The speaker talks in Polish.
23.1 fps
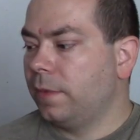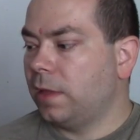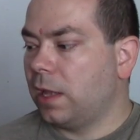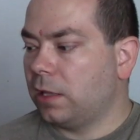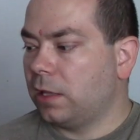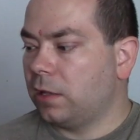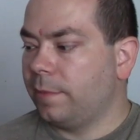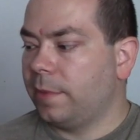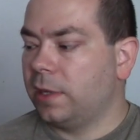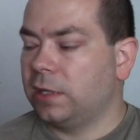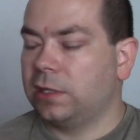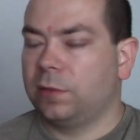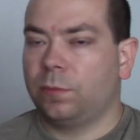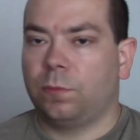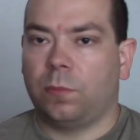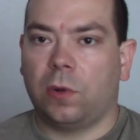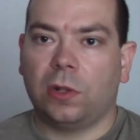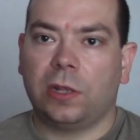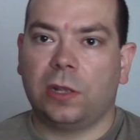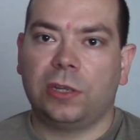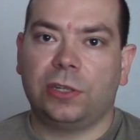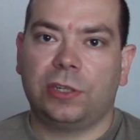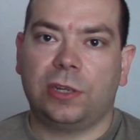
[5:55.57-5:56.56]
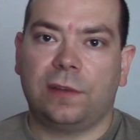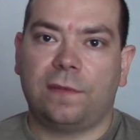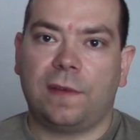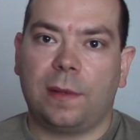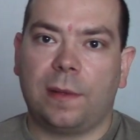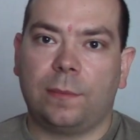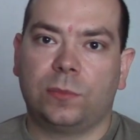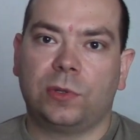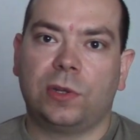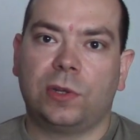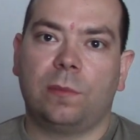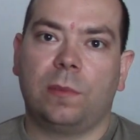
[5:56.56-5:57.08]
natomiast
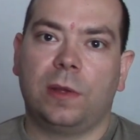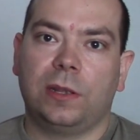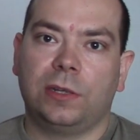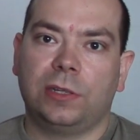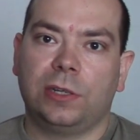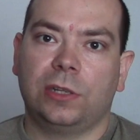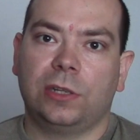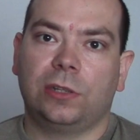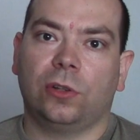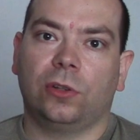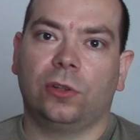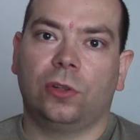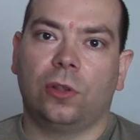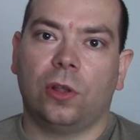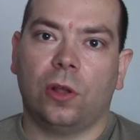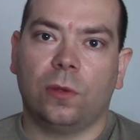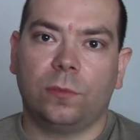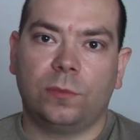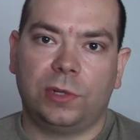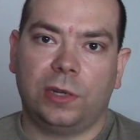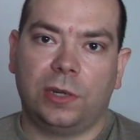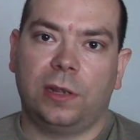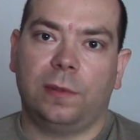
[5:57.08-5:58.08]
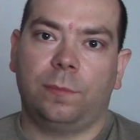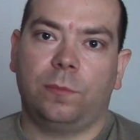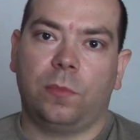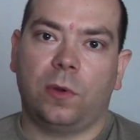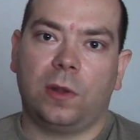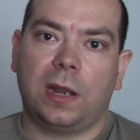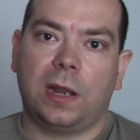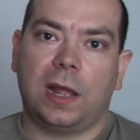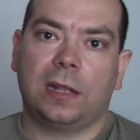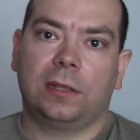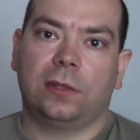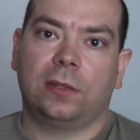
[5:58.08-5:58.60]
podejrzewam, że będzie to dobrze
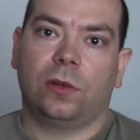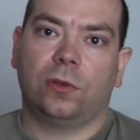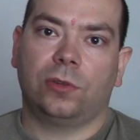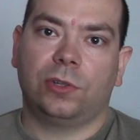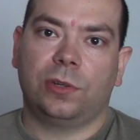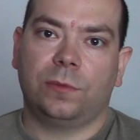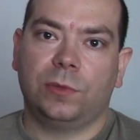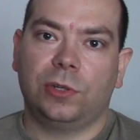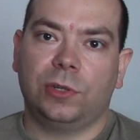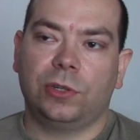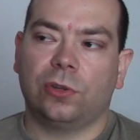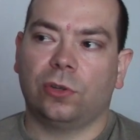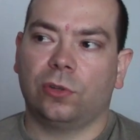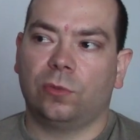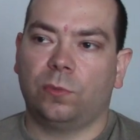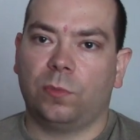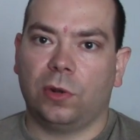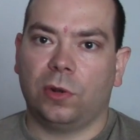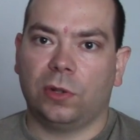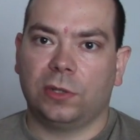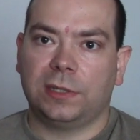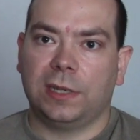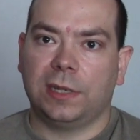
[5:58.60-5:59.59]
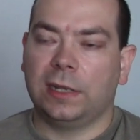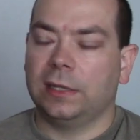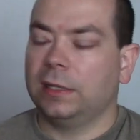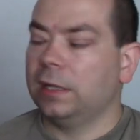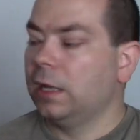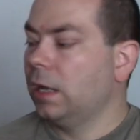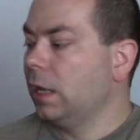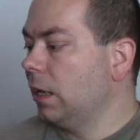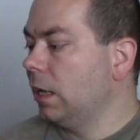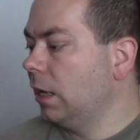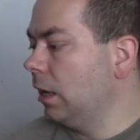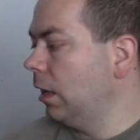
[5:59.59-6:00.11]
ponad 80%
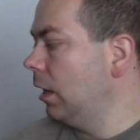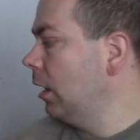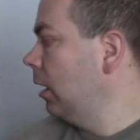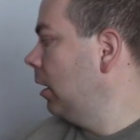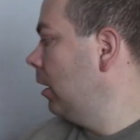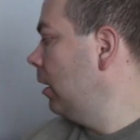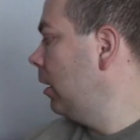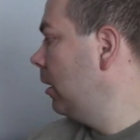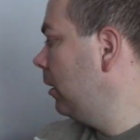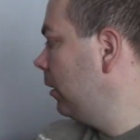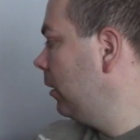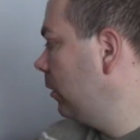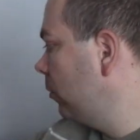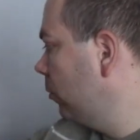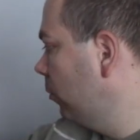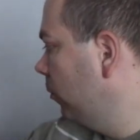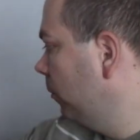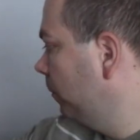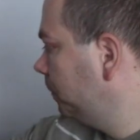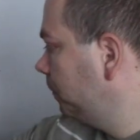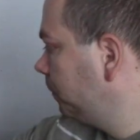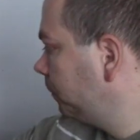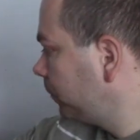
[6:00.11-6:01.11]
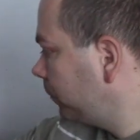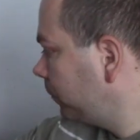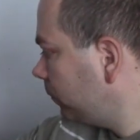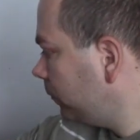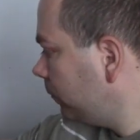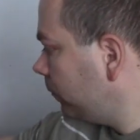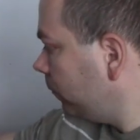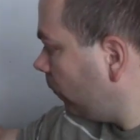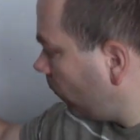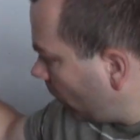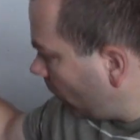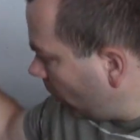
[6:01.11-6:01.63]
e, rynku.
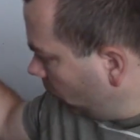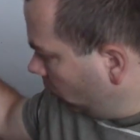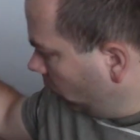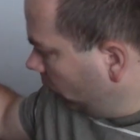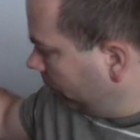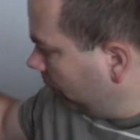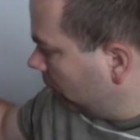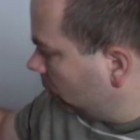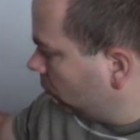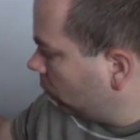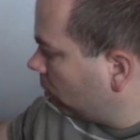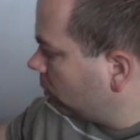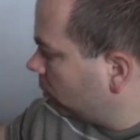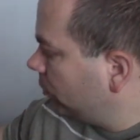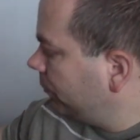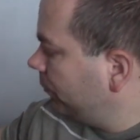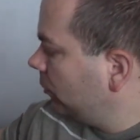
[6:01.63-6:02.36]
Mówię tu